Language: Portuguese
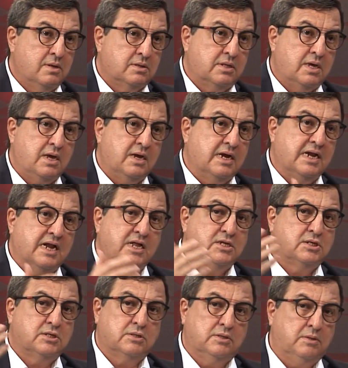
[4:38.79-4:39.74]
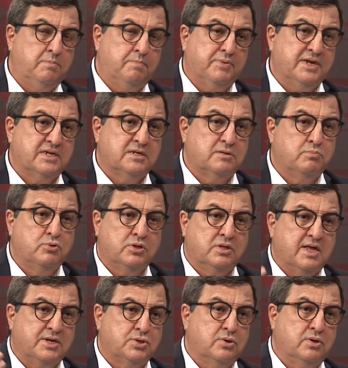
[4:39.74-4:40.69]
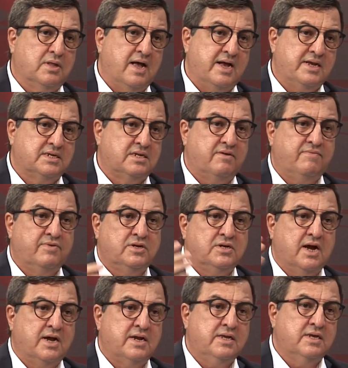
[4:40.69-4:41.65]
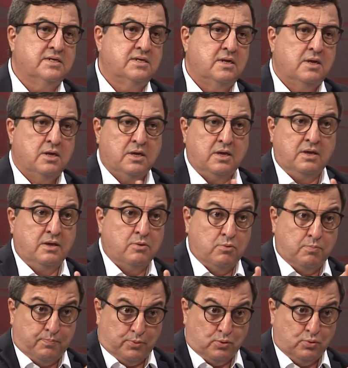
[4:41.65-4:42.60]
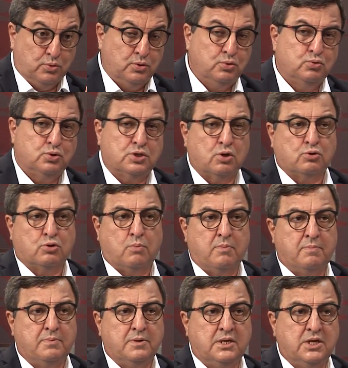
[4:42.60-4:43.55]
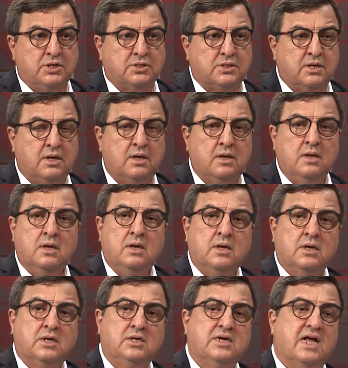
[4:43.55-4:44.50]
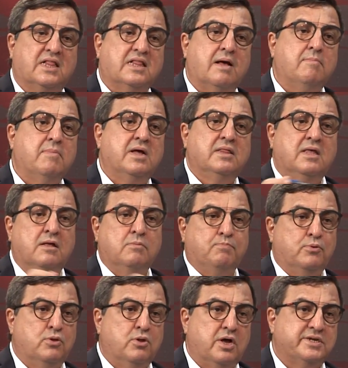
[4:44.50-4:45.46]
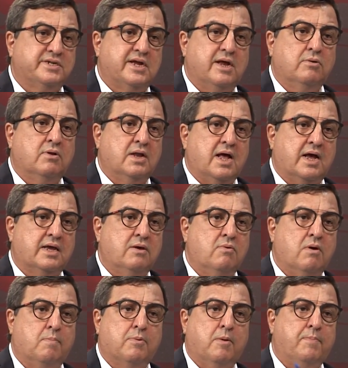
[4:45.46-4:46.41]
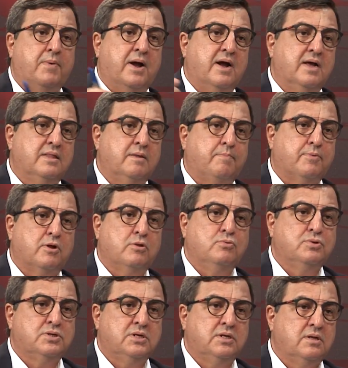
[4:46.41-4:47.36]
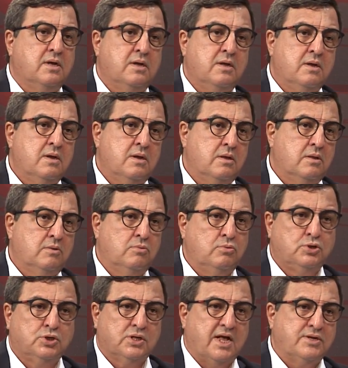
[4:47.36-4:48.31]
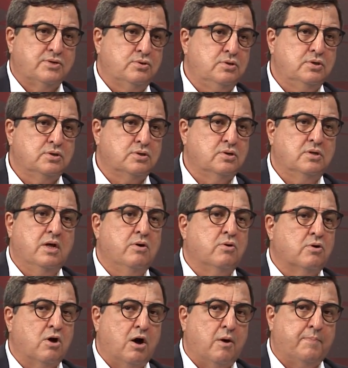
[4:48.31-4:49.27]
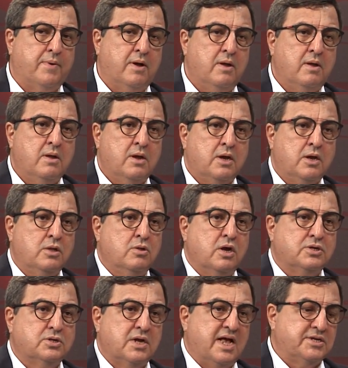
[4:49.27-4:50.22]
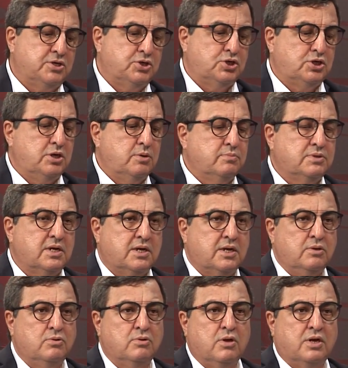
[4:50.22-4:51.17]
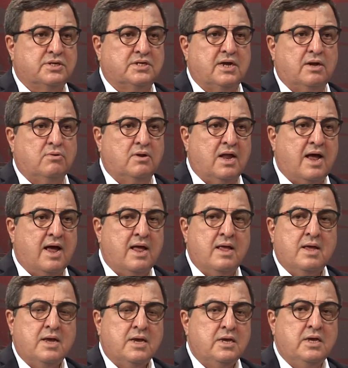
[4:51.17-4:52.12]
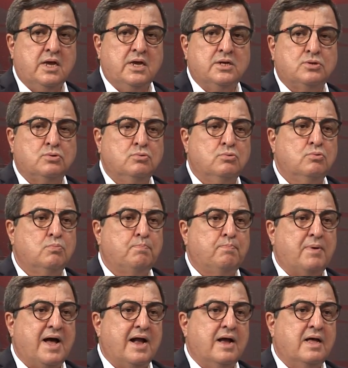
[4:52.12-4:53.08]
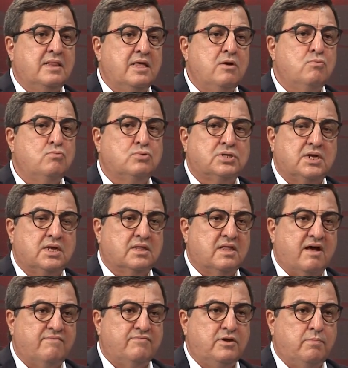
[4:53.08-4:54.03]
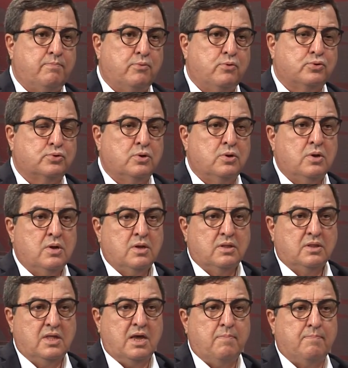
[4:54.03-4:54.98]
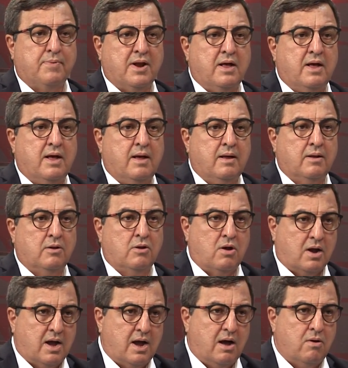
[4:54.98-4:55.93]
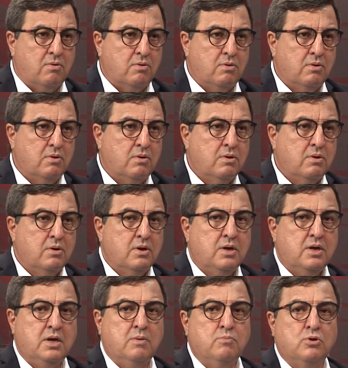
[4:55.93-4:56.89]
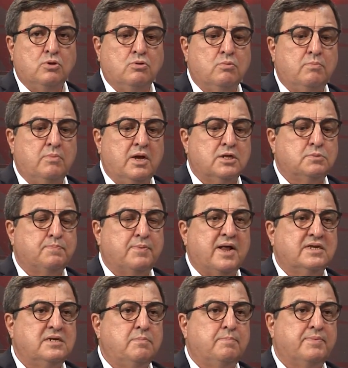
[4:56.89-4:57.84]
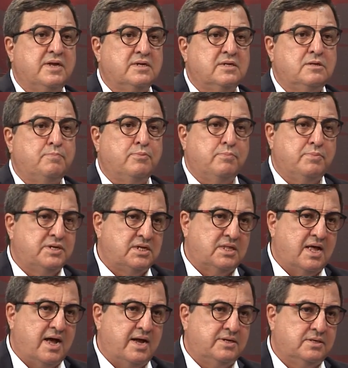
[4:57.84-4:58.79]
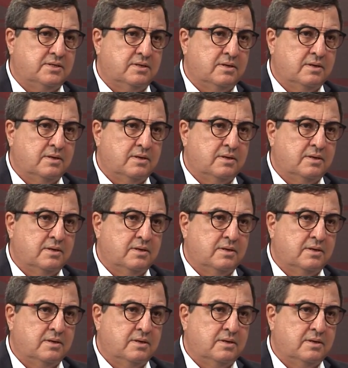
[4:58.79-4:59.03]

Tem grandes empresas multinacionais, cervejarias e indústria automobilística, que já está mandando para o nosso celular aqui uma propaganda produzida nos Estados Unidos ou na Europa, e nós assistimos aqui no nosso celular, e isso não paga nenhum centavo de imposto, nem para local e muito menos para as empresas de publicidade.